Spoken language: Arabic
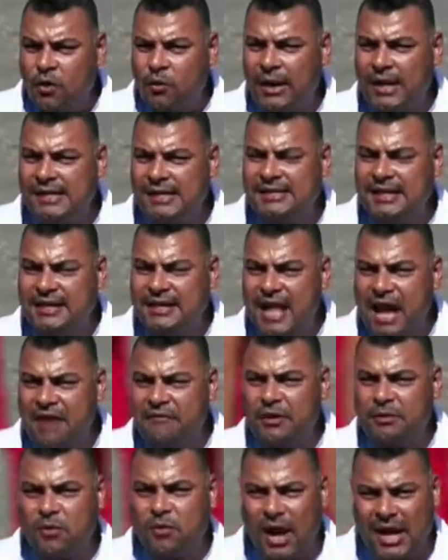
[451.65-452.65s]

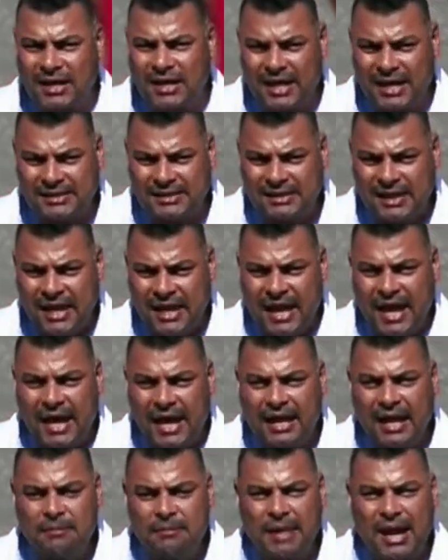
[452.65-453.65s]
والاستهداف المركز
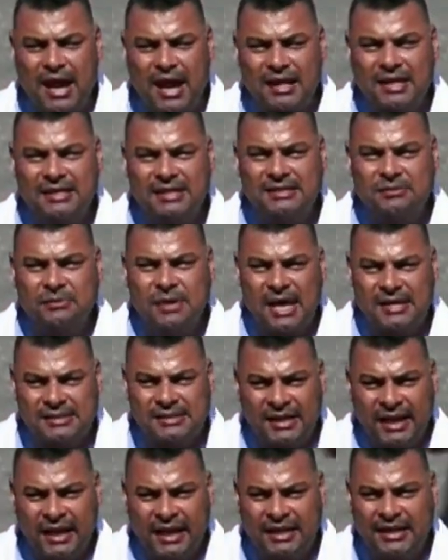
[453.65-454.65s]
على المراكز
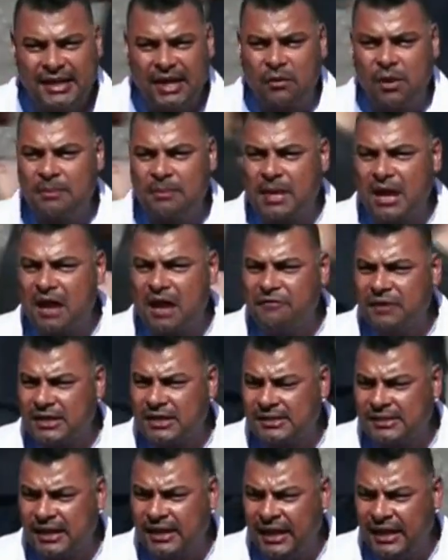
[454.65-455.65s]
الصحية والمرافق
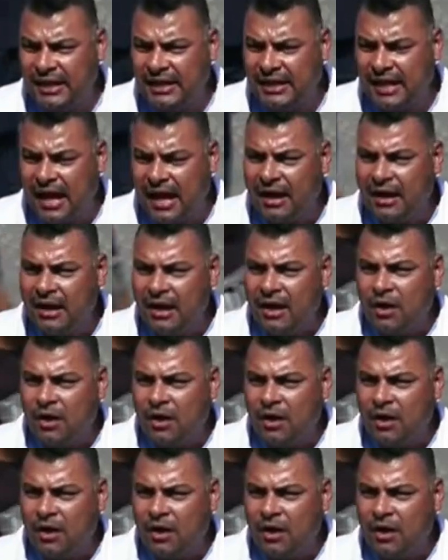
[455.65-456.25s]
الصحية